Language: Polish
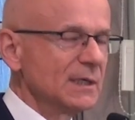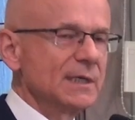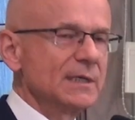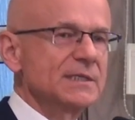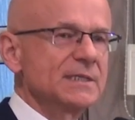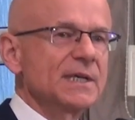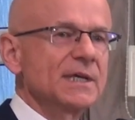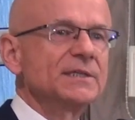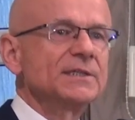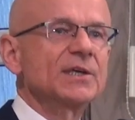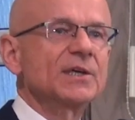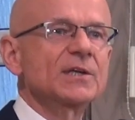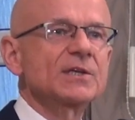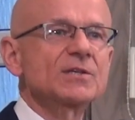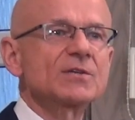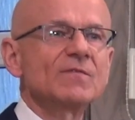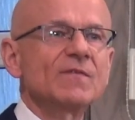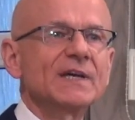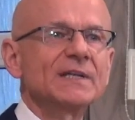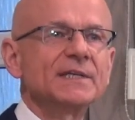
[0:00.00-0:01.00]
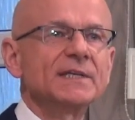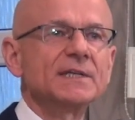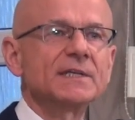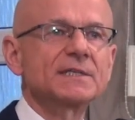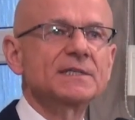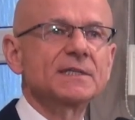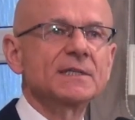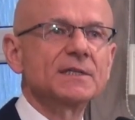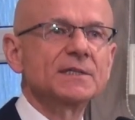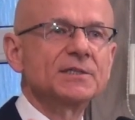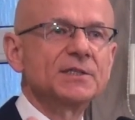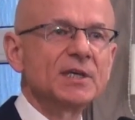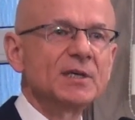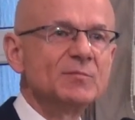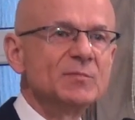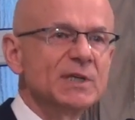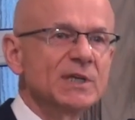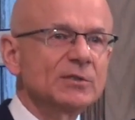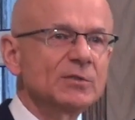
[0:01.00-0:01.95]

Zainteresowany jest tymi,